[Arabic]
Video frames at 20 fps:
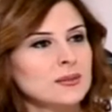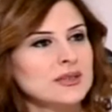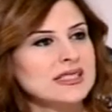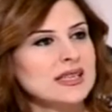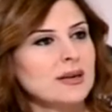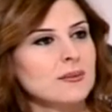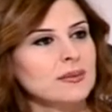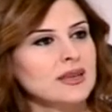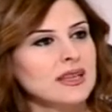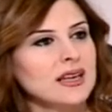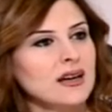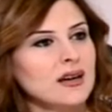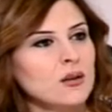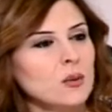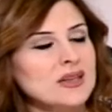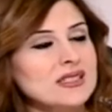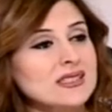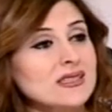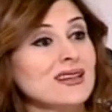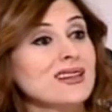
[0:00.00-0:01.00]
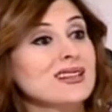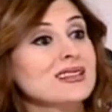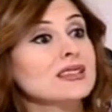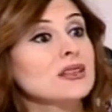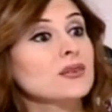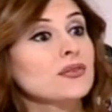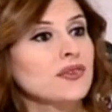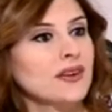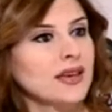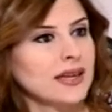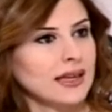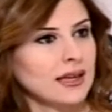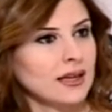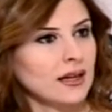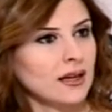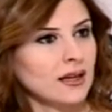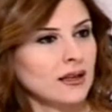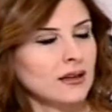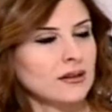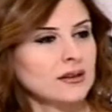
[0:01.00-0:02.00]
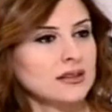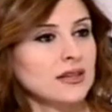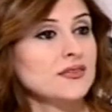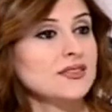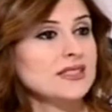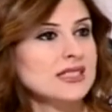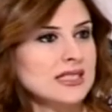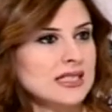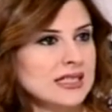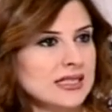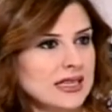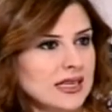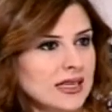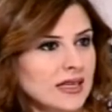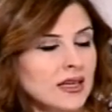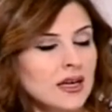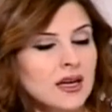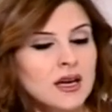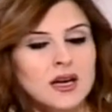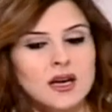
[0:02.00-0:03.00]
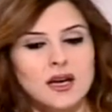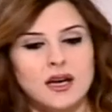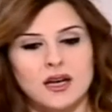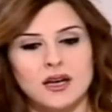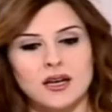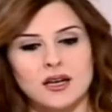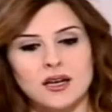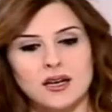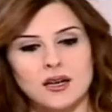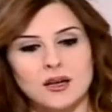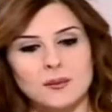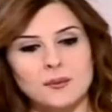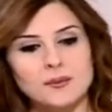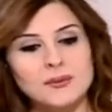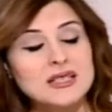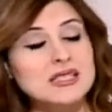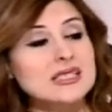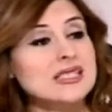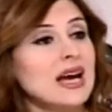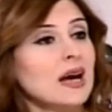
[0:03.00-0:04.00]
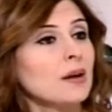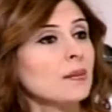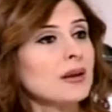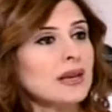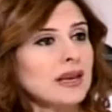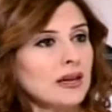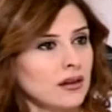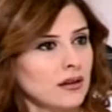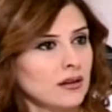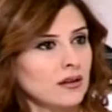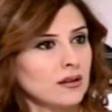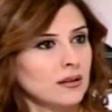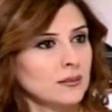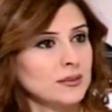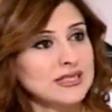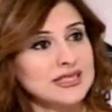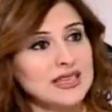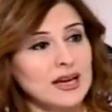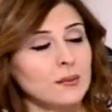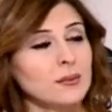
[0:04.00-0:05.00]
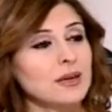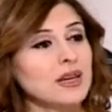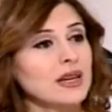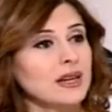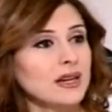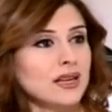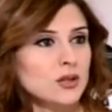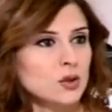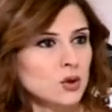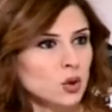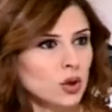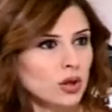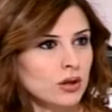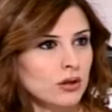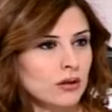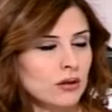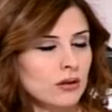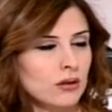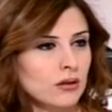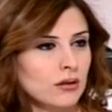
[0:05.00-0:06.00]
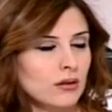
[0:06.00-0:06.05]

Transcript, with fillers: بنسميها أه، وسيلة دفاع نفسية أه، بنستعملها بيستعملها الرجل